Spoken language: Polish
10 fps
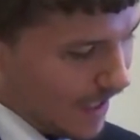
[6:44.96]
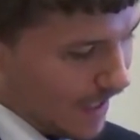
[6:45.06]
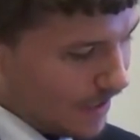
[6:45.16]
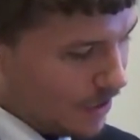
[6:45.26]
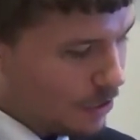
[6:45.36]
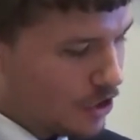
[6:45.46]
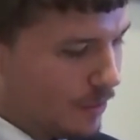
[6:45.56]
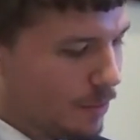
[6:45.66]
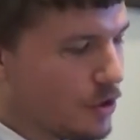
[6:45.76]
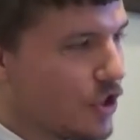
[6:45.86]
Dlatego,
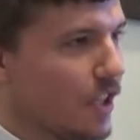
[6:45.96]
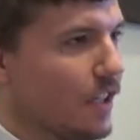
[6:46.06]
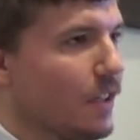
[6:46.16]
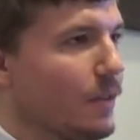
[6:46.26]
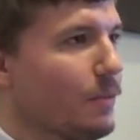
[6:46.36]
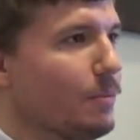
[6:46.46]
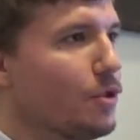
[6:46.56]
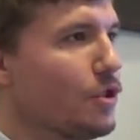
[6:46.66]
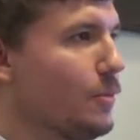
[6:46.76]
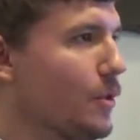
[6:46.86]
że Boże,
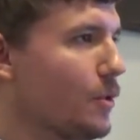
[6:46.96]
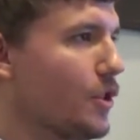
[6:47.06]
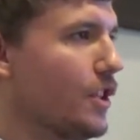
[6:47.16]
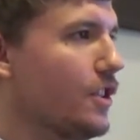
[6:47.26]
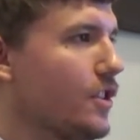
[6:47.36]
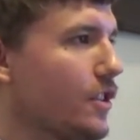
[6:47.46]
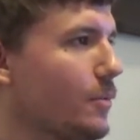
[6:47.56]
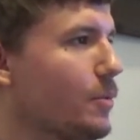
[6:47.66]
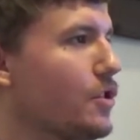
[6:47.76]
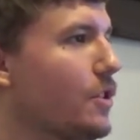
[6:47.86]
Boże miłosierdzie
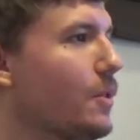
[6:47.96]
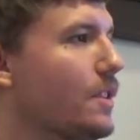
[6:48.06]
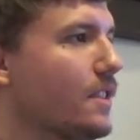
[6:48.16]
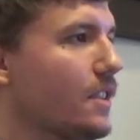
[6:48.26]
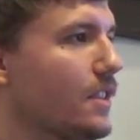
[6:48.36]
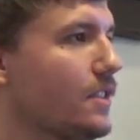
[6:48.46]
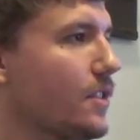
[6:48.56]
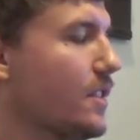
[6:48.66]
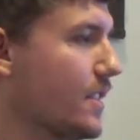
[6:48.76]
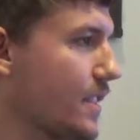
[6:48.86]
i Boża łaska
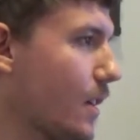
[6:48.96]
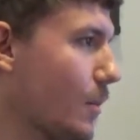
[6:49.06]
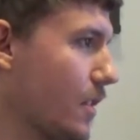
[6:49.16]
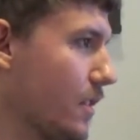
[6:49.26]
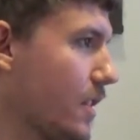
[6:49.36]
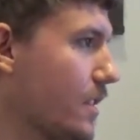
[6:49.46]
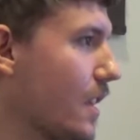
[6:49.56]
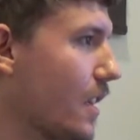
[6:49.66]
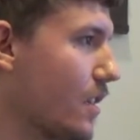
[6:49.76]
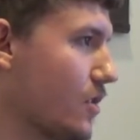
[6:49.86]
jest stała i jest
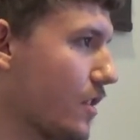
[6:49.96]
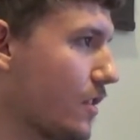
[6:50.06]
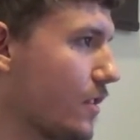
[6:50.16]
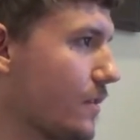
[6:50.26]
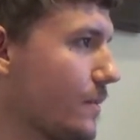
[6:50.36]
dla każdego.